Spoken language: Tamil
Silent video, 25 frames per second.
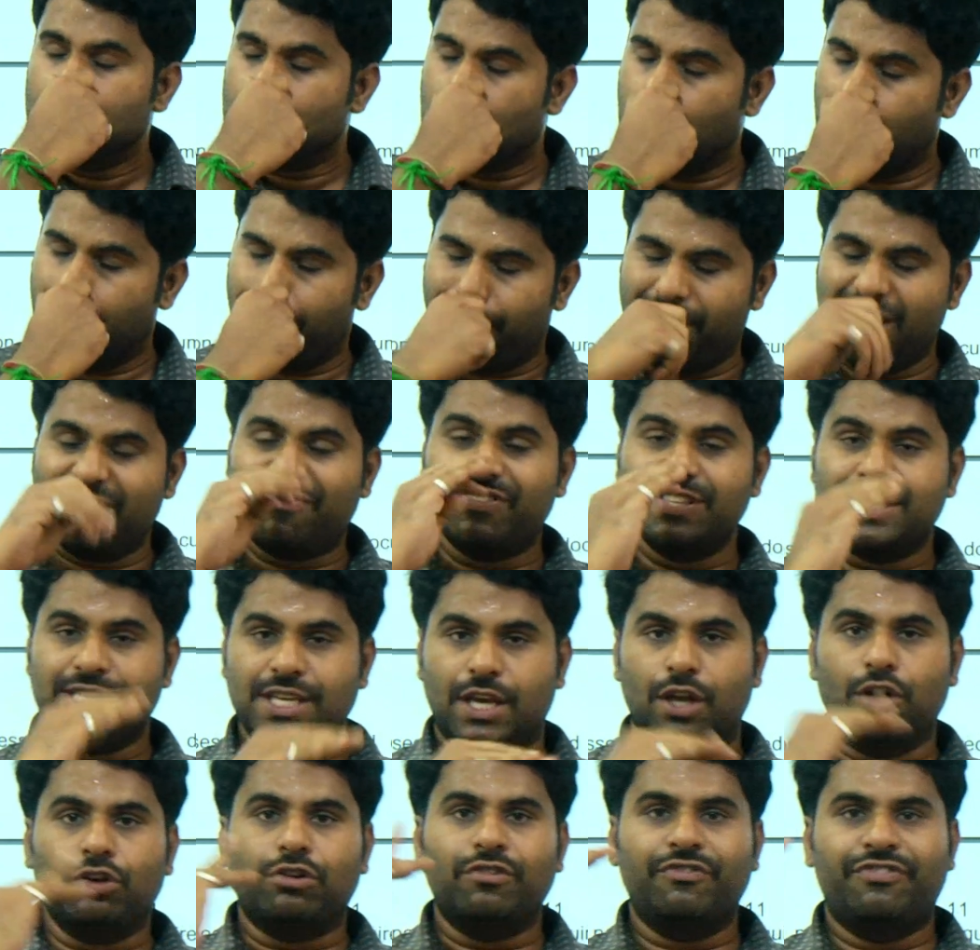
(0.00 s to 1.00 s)
ஸோ இப்பயே
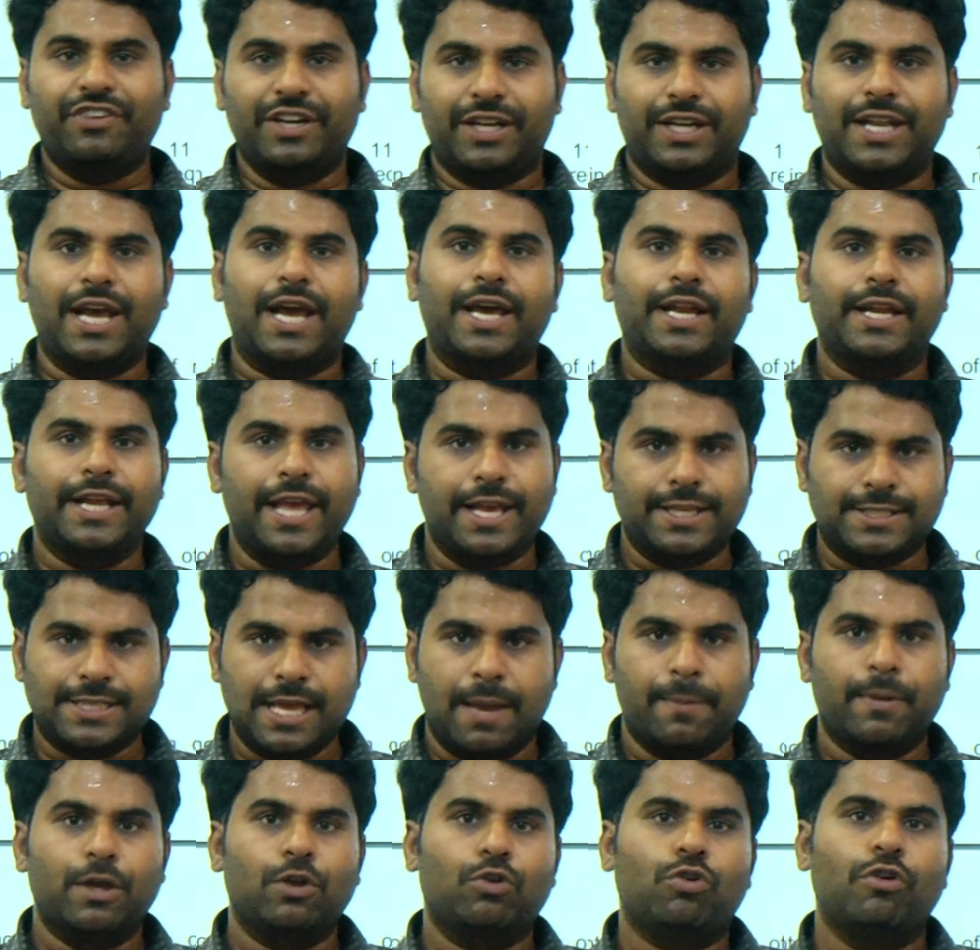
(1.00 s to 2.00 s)
ஃபிசிக்கலுக்கும் ஃபிட் ஆயிரு
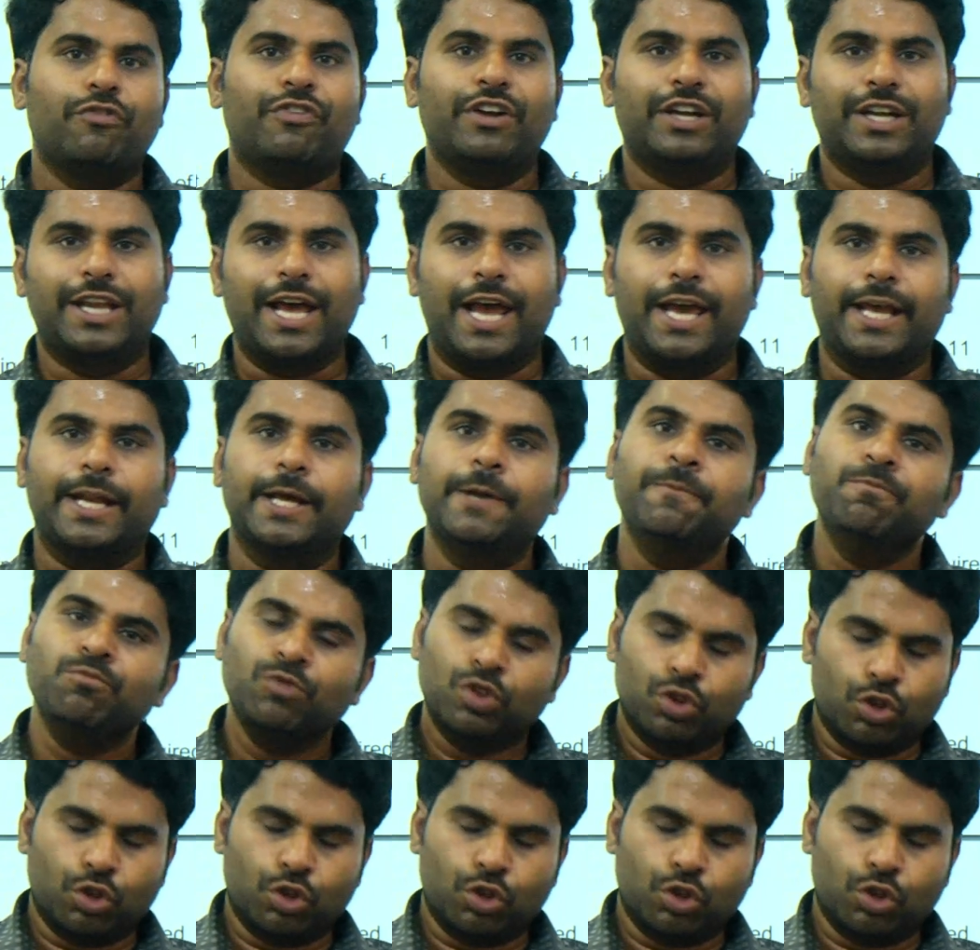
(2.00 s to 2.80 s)
எக்ஸாமிங்க்கும் ஃபிட் ஆயிரு